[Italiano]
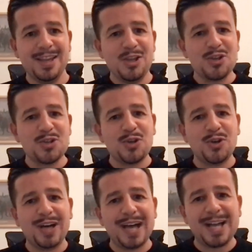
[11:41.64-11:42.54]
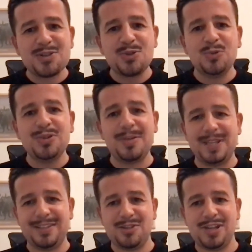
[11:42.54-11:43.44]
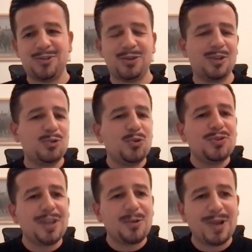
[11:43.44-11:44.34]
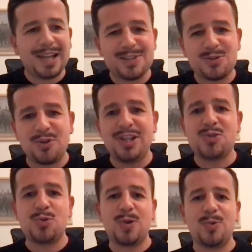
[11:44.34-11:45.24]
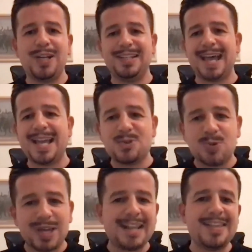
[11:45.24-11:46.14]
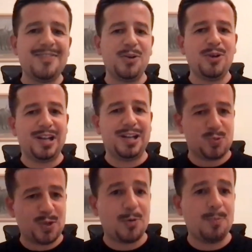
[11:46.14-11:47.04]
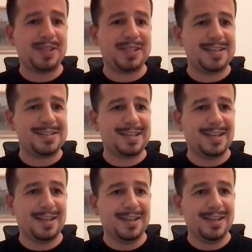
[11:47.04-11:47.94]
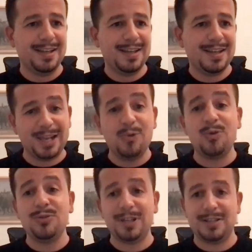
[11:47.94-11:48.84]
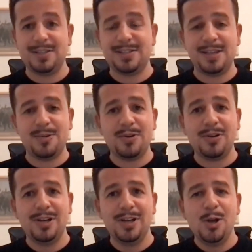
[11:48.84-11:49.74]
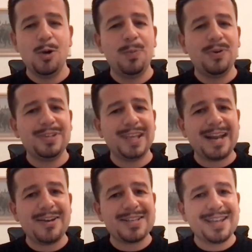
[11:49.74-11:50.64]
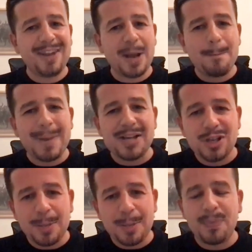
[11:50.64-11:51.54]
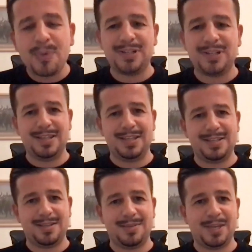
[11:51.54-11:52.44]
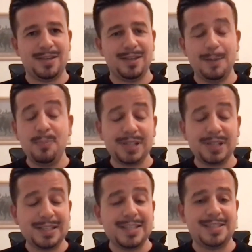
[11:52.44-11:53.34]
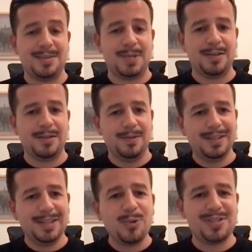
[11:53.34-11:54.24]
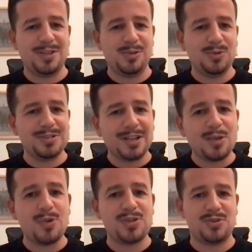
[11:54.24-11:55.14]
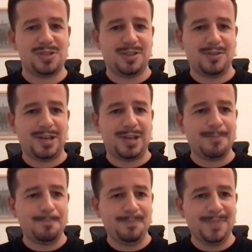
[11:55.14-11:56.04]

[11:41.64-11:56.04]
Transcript: Io sono assolutamente certo che tutte quelle che sono le sue qualità, i suoi grandi valori, le sue competenze che lo contraddistinguono, lo porteranno a scrivere pagine importantissime, importantissime di questa industria, di questo settore.